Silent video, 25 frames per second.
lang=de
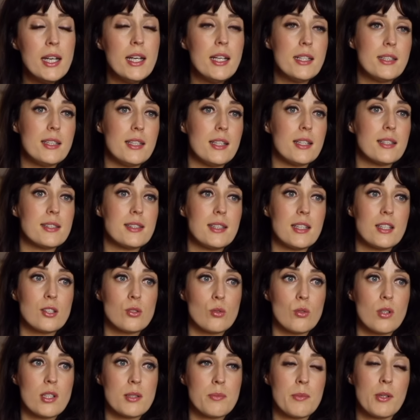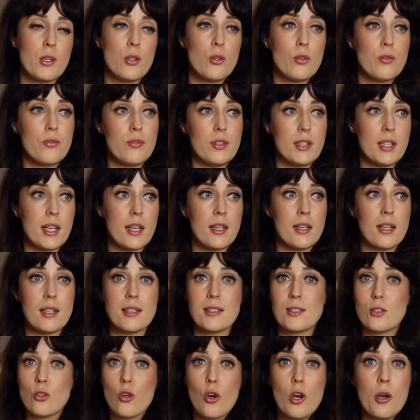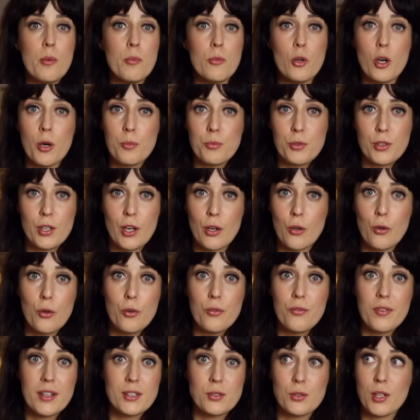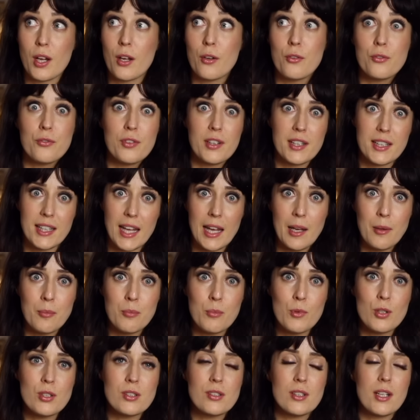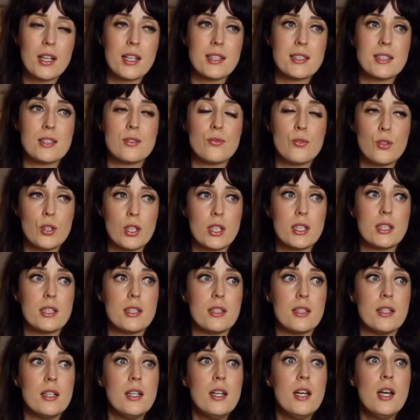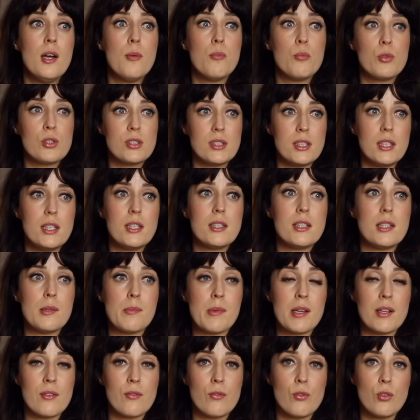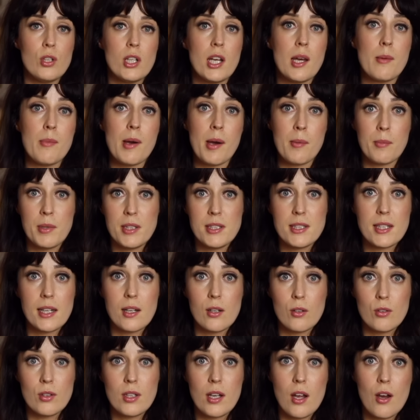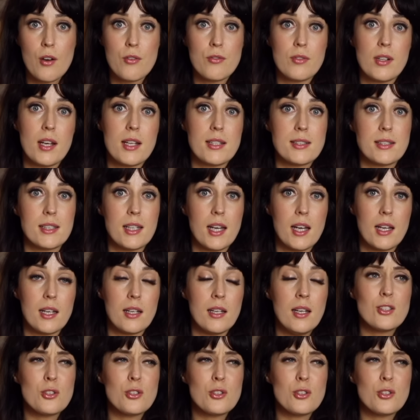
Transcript: Die ist nicht so, dass man irgendwie dann ins Träumen kommt und an irgendwas oder irgendwie denken muss, sondern es ist wirklich eine Musik, die man wunderbar im Hintergrund laufen lassen kann.